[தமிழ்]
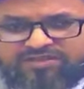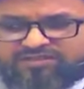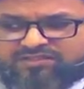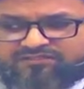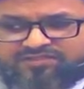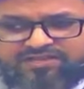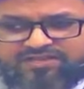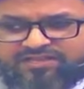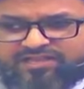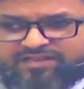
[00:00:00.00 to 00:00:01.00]
அல்லாவின்
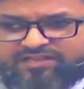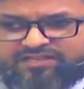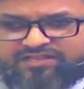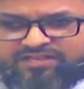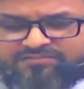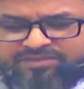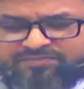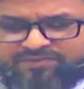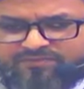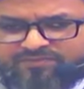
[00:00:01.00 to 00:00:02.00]
நல்லடியார்களே இளமை
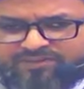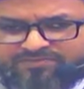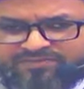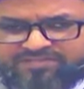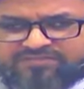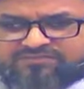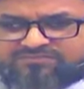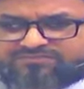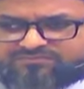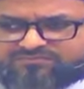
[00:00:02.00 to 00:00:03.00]
பருவம் என்பது
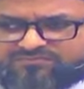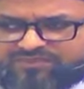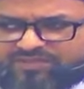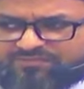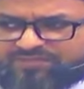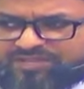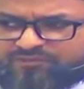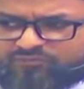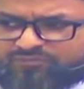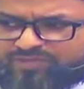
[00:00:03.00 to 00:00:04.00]

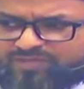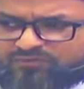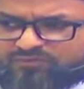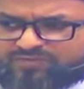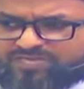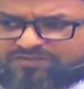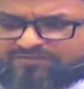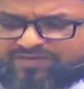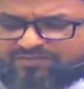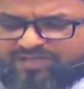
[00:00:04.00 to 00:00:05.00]
மிகவும் மிகவும்
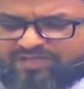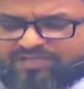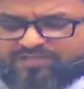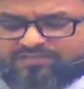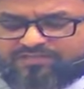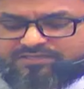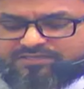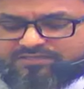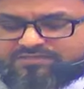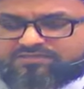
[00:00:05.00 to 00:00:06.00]
கவனமாக
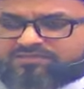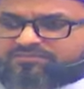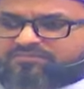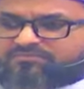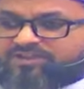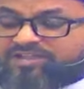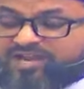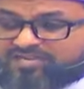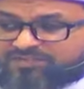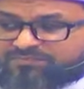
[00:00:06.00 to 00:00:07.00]

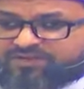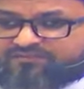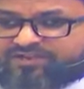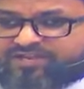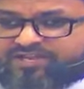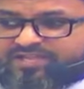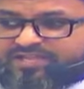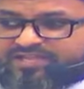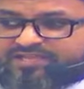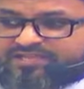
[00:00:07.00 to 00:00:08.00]
வழிகாட்டப்பட வேண்டிய
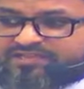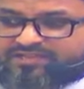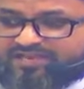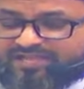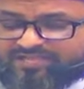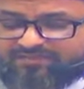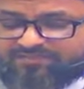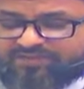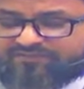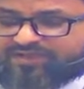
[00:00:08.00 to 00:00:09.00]

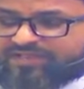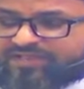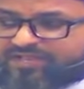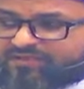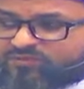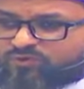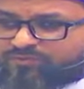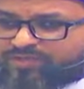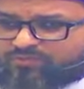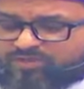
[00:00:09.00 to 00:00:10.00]
கழிக்கப்பட வேண்டிய ஒரு
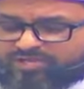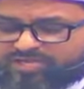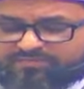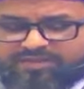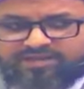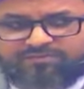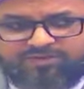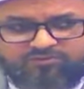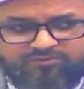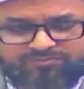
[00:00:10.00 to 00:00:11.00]
மிக முக்கியமான பருவம்